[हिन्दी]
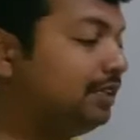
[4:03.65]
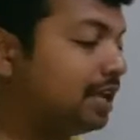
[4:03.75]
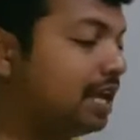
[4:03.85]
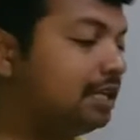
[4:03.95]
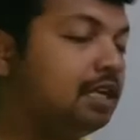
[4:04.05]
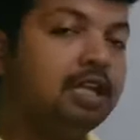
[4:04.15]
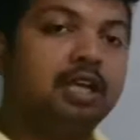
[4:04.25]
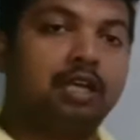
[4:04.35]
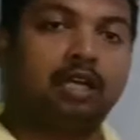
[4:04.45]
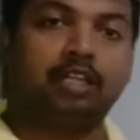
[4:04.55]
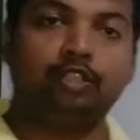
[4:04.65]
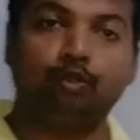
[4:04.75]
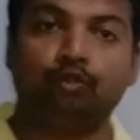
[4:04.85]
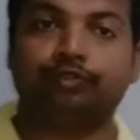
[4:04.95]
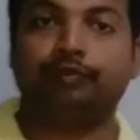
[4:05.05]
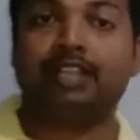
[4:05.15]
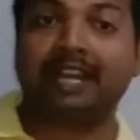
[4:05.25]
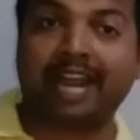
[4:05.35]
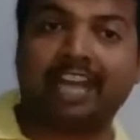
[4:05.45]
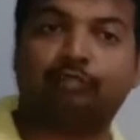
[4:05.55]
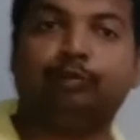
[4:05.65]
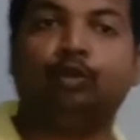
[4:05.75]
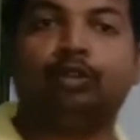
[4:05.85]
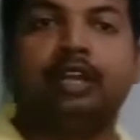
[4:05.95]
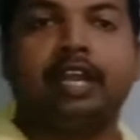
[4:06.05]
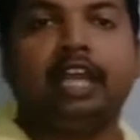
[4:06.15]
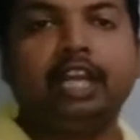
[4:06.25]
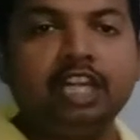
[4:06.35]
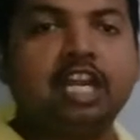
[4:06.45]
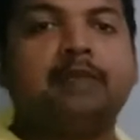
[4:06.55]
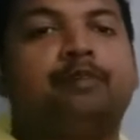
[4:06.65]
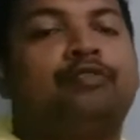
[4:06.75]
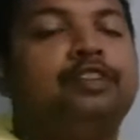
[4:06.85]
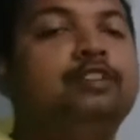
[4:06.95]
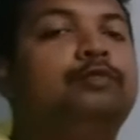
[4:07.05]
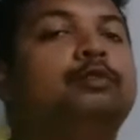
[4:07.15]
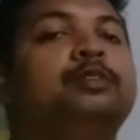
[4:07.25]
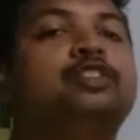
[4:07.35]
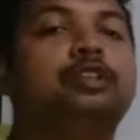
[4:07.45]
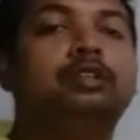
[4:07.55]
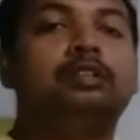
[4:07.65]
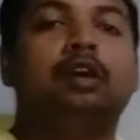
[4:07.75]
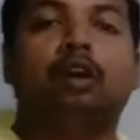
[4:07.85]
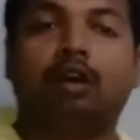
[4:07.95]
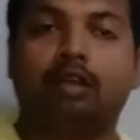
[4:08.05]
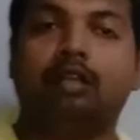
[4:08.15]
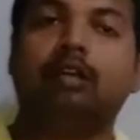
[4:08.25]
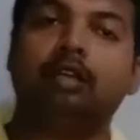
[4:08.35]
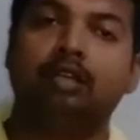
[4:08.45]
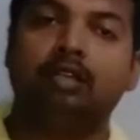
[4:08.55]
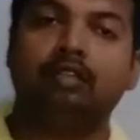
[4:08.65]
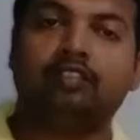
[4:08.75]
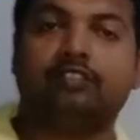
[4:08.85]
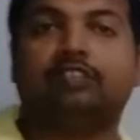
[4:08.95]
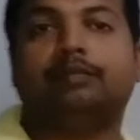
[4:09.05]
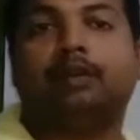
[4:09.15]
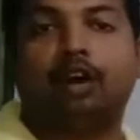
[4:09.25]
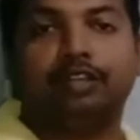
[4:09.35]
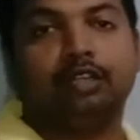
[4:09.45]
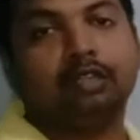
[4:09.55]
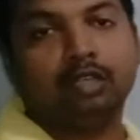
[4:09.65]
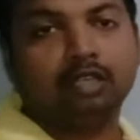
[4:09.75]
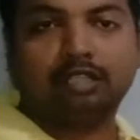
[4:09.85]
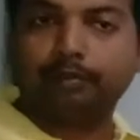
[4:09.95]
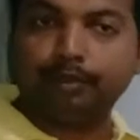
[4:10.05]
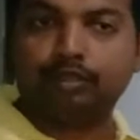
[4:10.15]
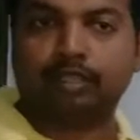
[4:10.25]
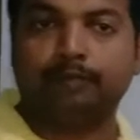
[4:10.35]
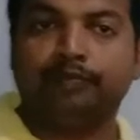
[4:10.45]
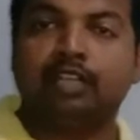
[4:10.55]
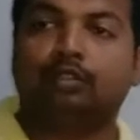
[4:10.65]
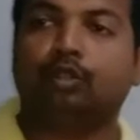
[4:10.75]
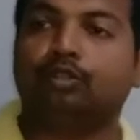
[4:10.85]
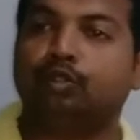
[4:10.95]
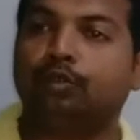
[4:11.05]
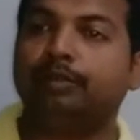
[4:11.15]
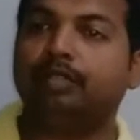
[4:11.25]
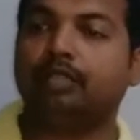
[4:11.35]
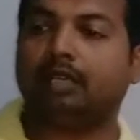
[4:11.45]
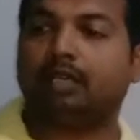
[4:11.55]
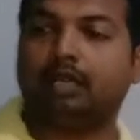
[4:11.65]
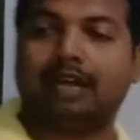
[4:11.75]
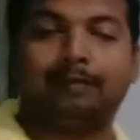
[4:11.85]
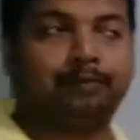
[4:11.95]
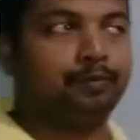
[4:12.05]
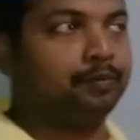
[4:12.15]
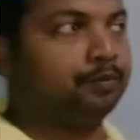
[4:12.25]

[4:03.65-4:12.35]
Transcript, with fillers: वी कैन यूज वी कैन एक्सप्लोर एनी टाइप ऑफ इंफॉर्मेशन ऑन योर सिस्टम ऑन योर कंप्यूटर तो जो भी uh, आप